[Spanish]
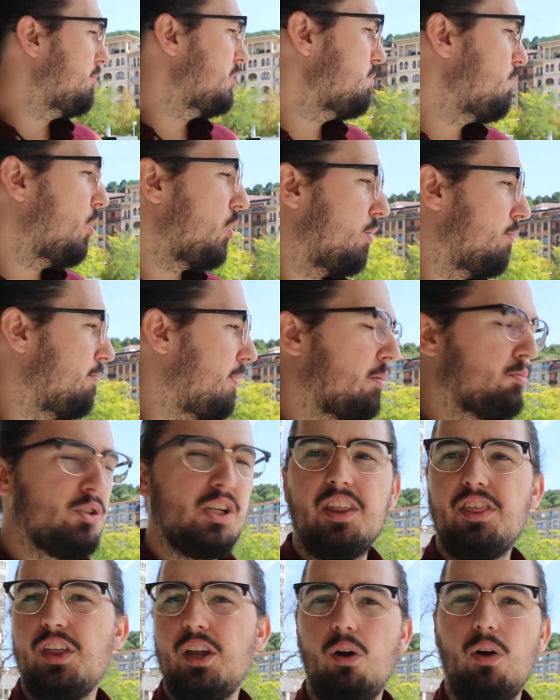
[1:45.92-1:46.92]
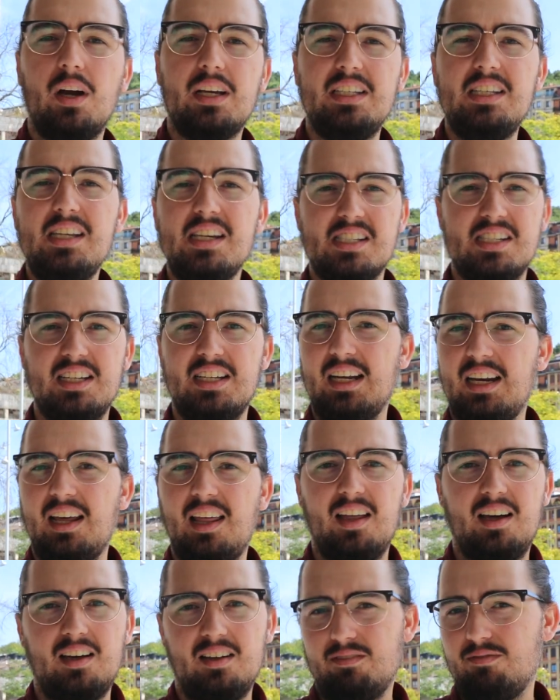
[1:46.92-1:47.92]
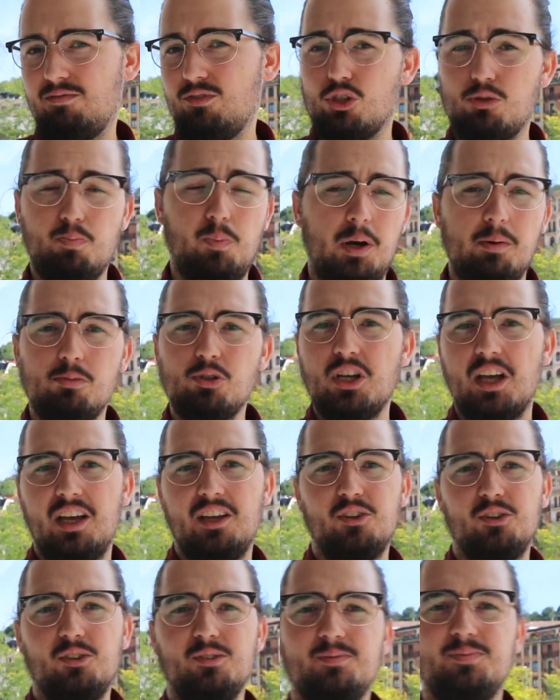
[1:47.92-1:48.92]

mismo vamos a hacerlo aquí, así que nada, nos ponemos a ello.